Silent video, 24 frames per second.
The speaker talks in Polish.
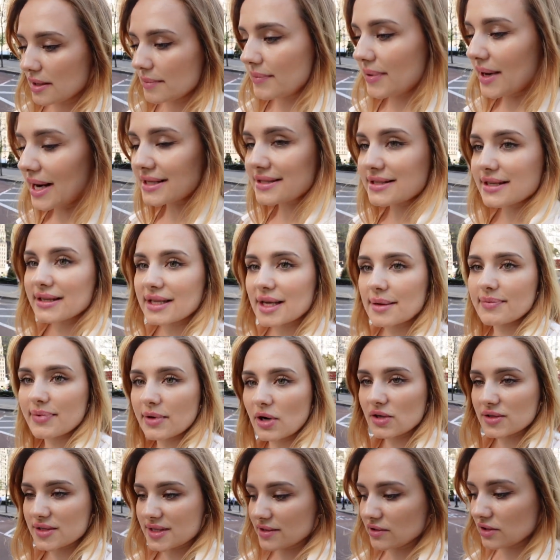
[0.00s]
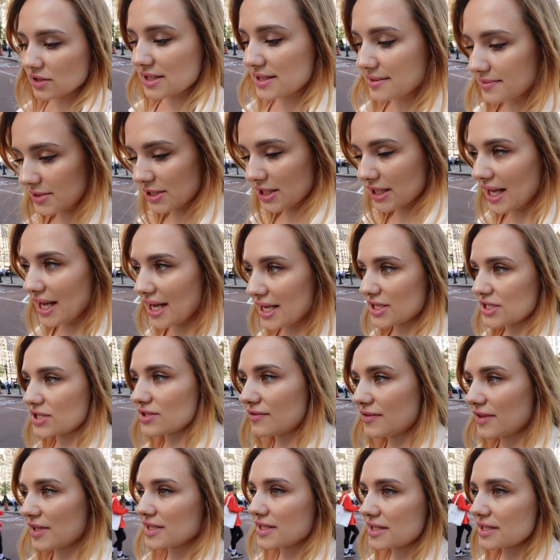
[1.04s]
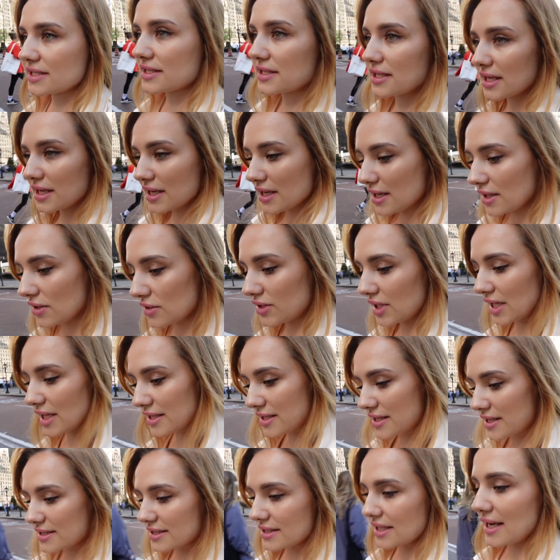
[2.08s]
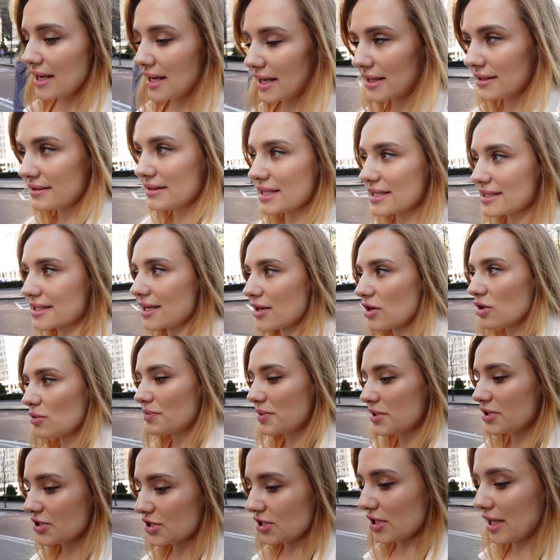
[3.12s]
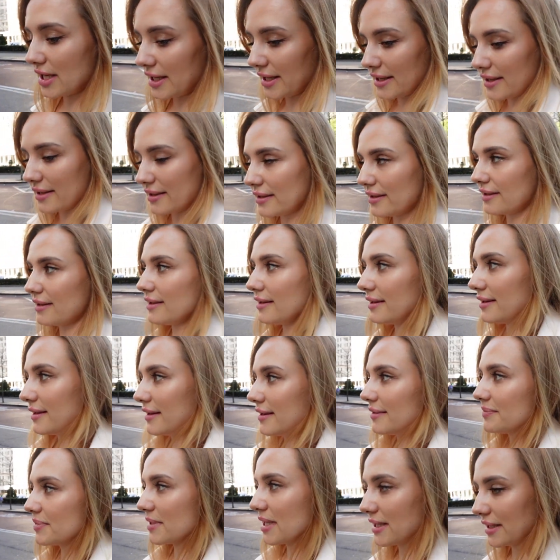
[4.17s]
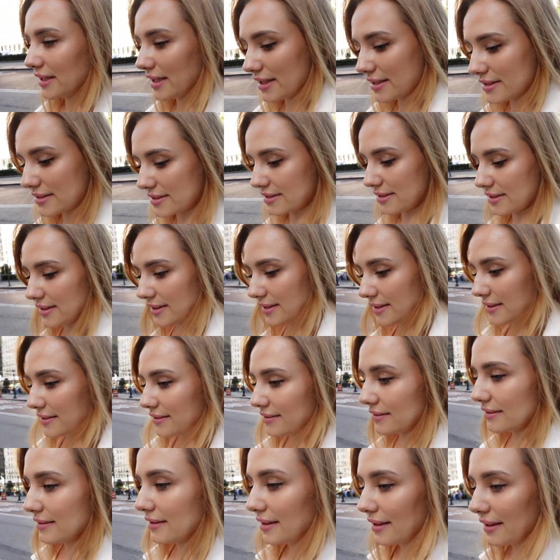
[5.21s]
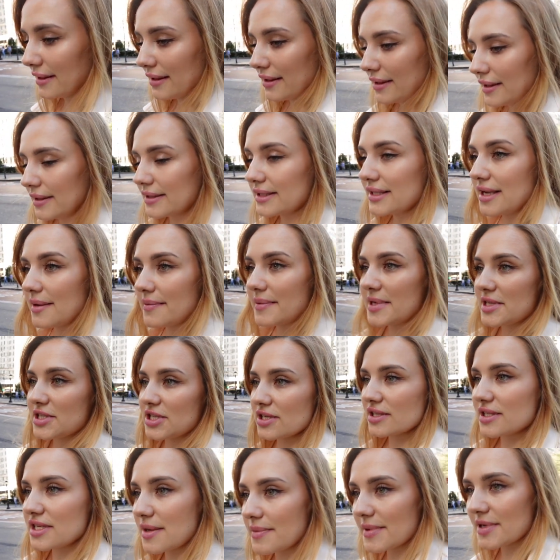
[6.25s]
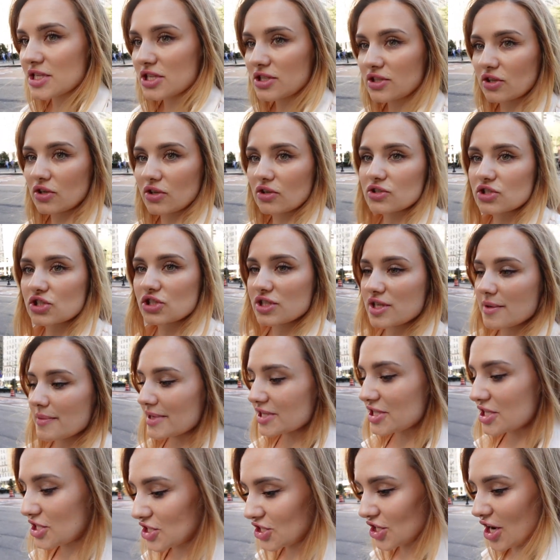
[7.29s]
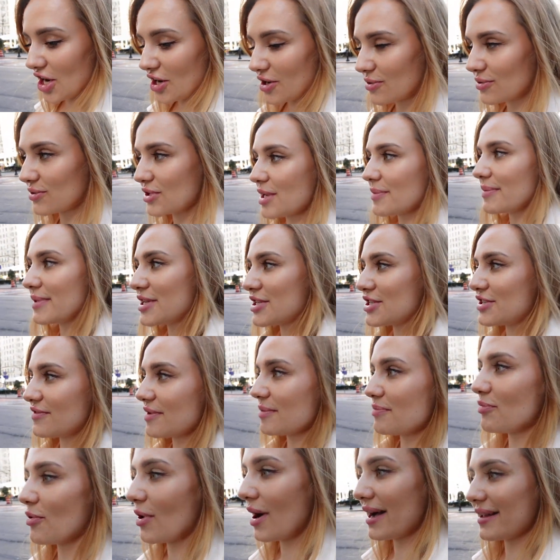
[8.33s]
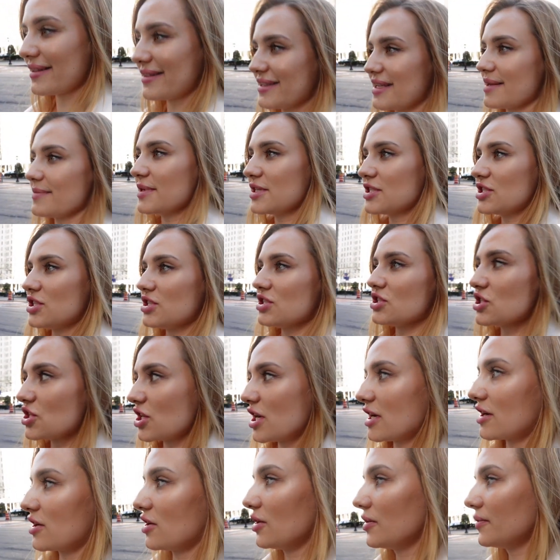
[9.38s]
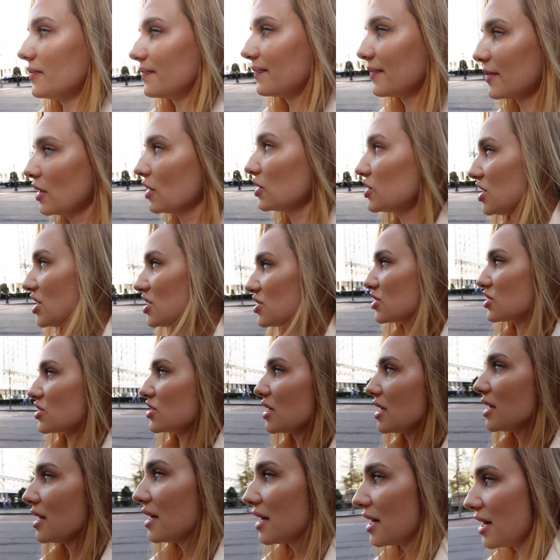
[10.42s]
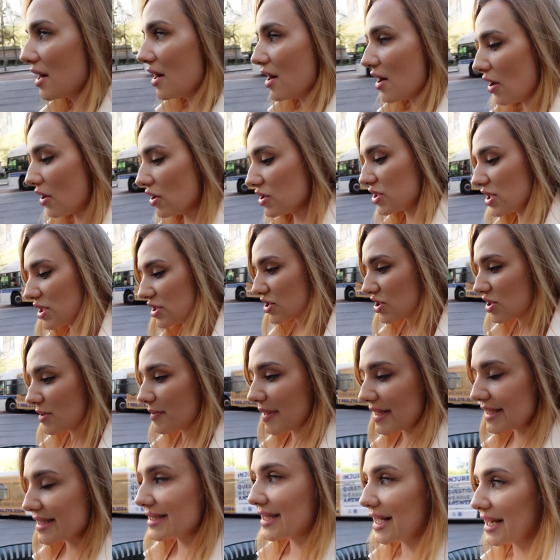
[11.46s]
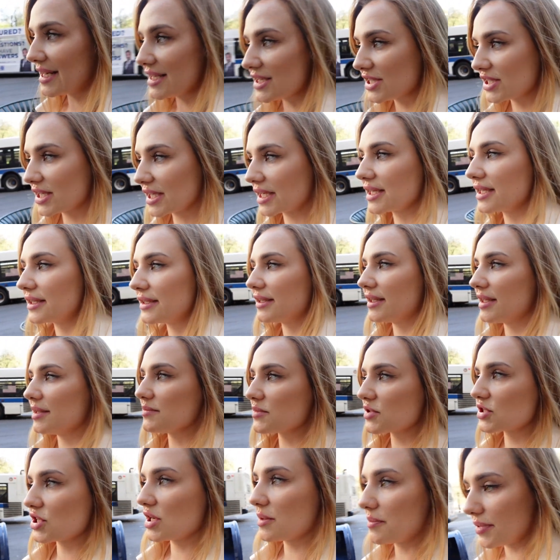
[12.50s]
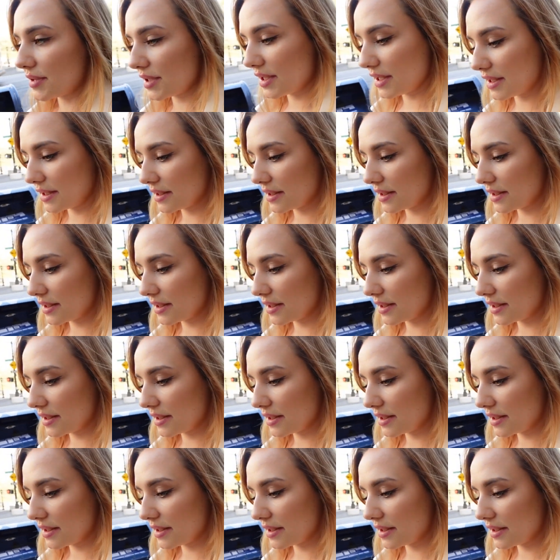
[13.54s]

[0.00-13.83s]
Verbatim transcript: praca na procent od sprzedaży, więc tutaj nie, za, nie zarobicie e, pieniędzy, nie będzie, nie będzie to, nie będzie czeku, nie będzie wypłaty, nie będzie niczego. Chociaż Chociaż trzeba znaleźć taki team, żeby